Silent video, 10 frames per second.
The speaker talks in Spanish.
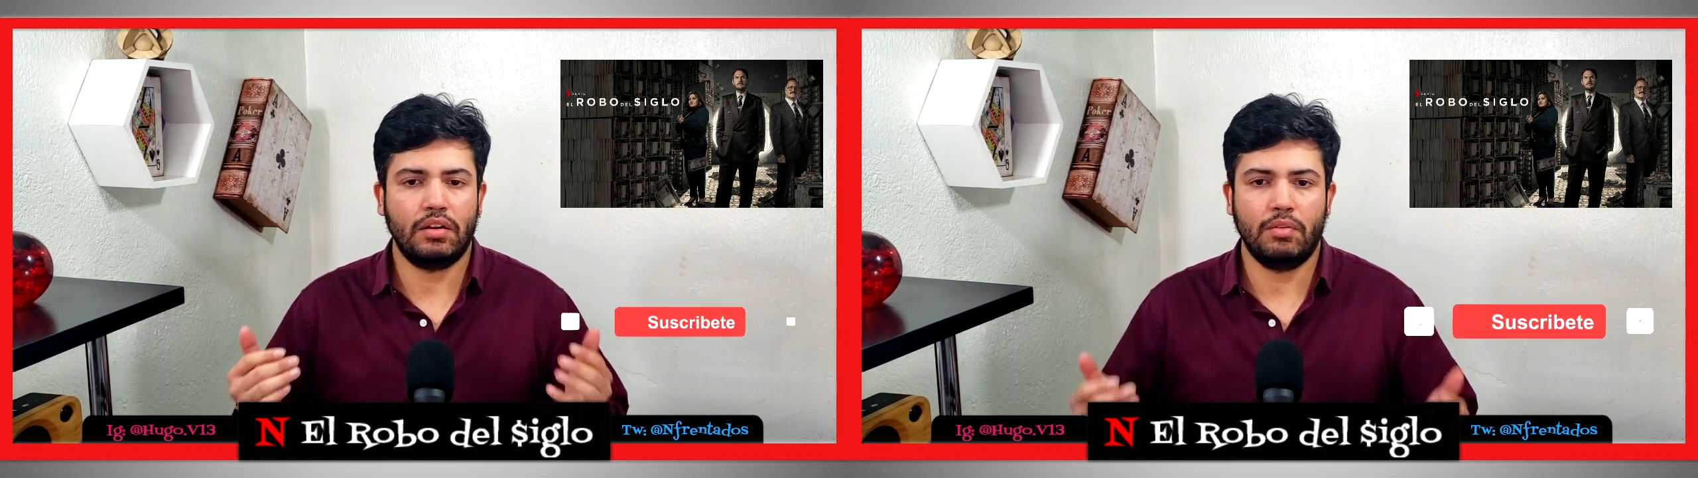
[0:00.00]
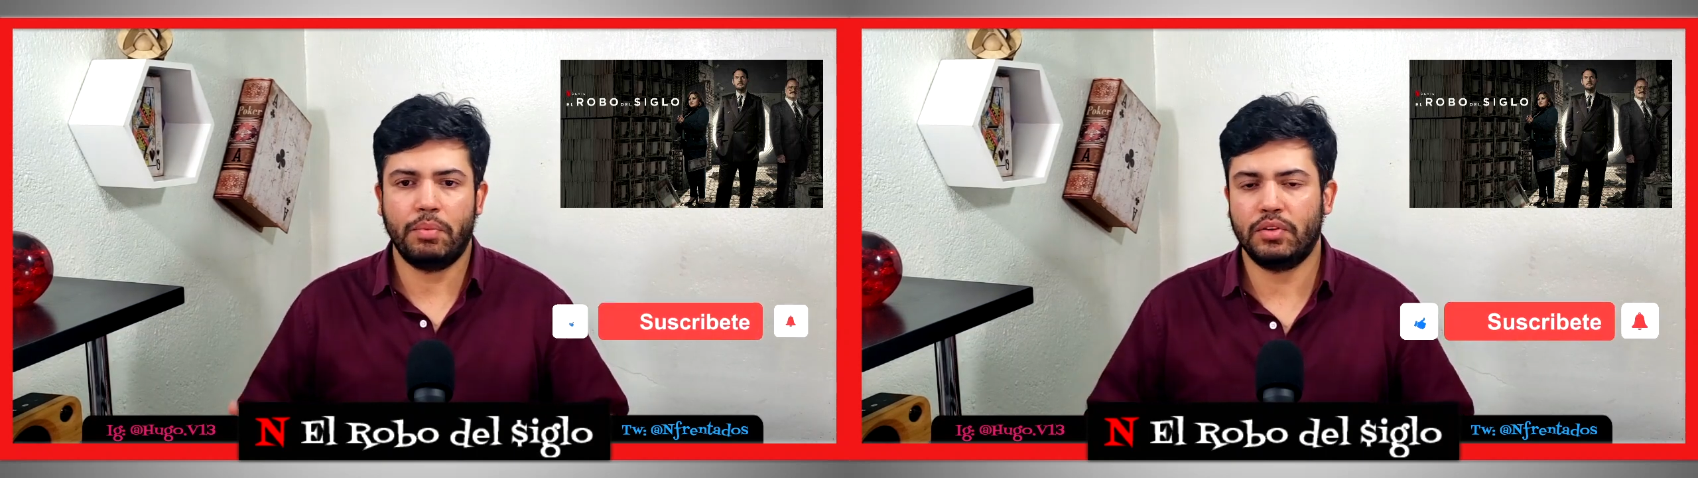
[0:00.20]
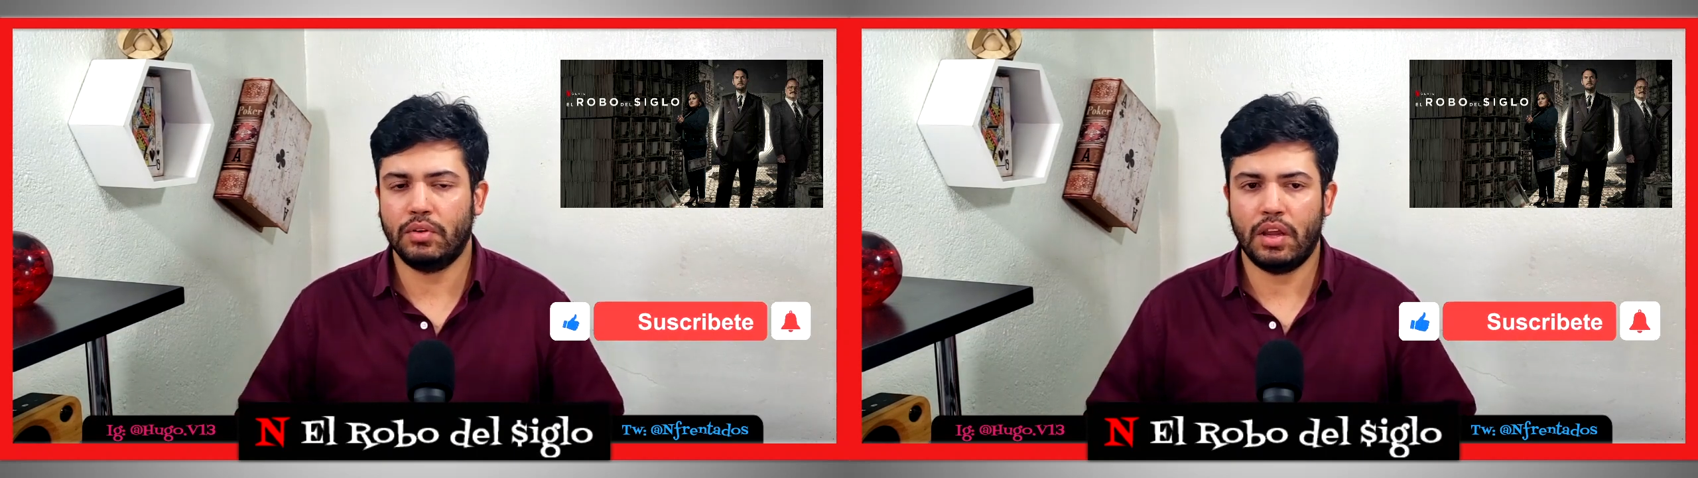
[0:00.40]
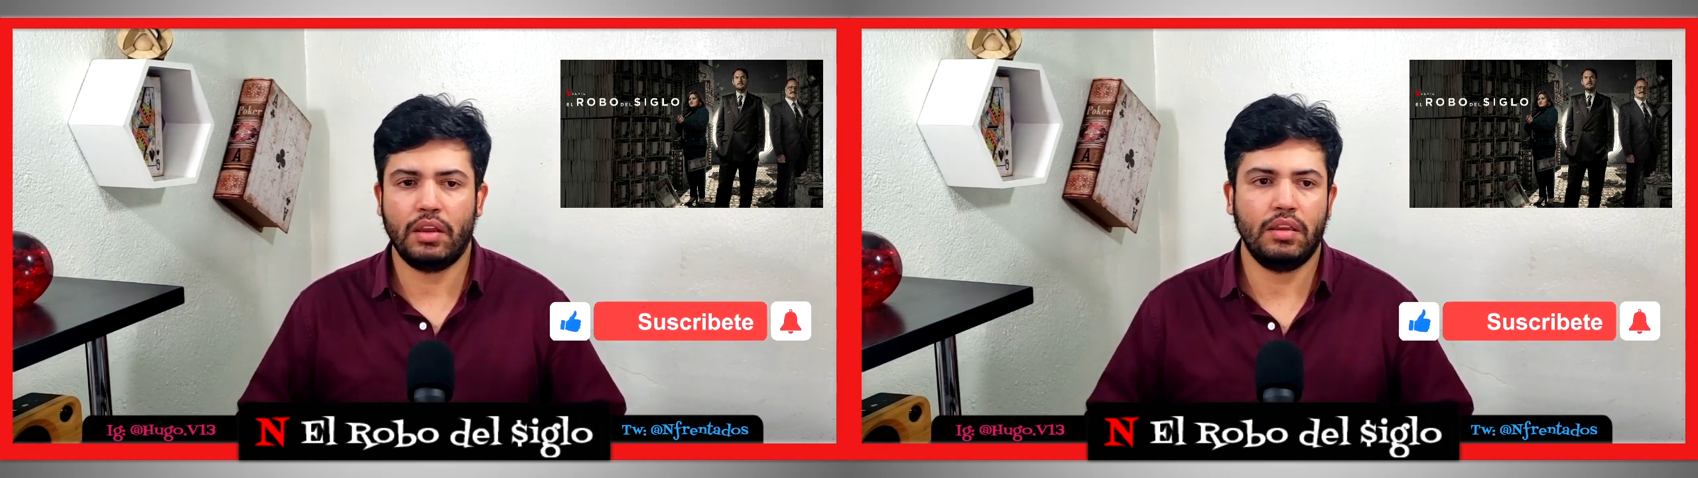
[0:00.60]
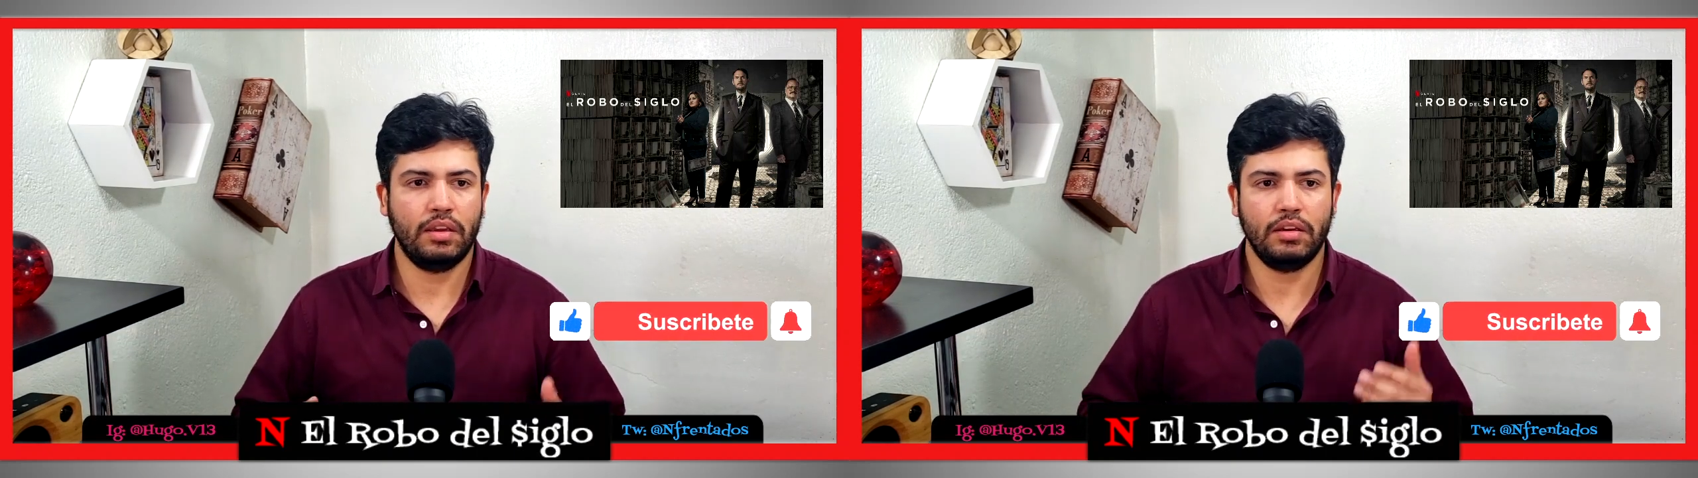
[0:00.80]
los
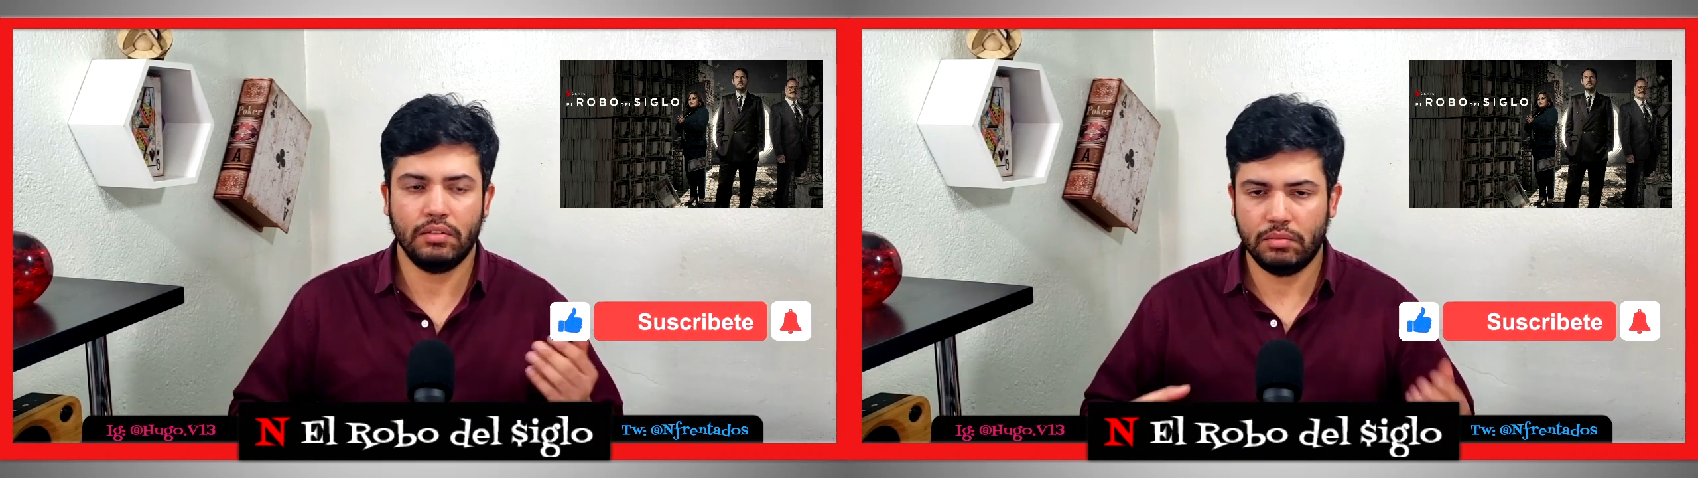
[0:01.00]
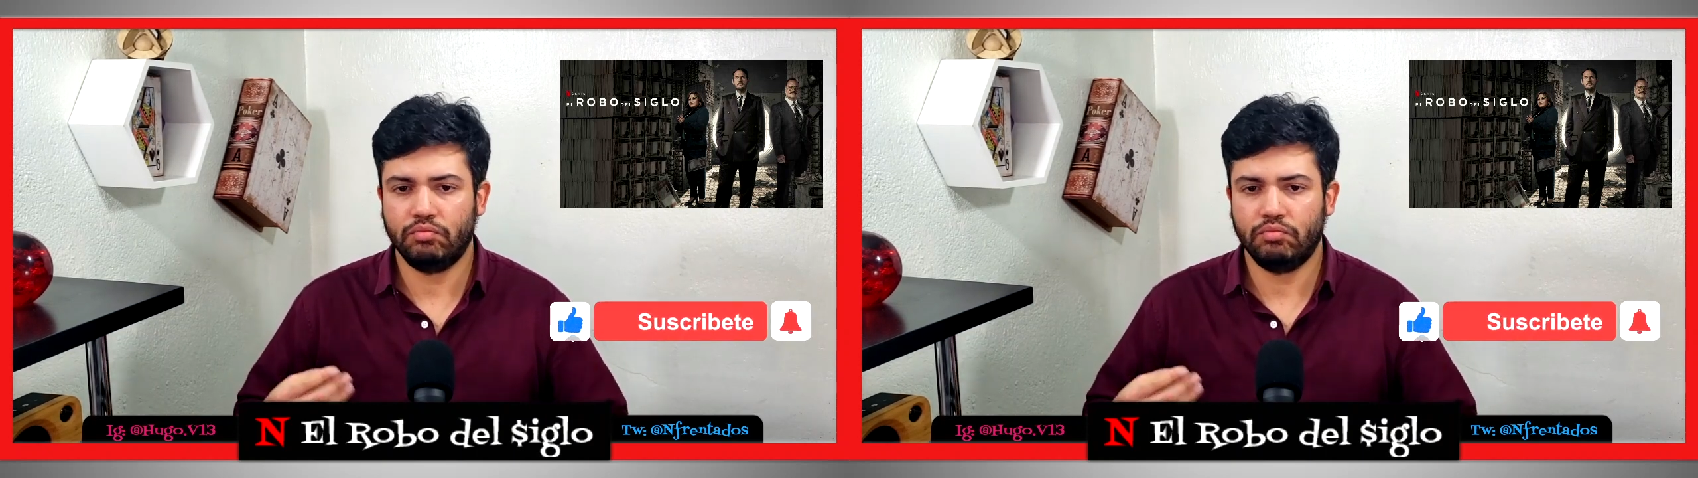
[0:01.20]
personajes,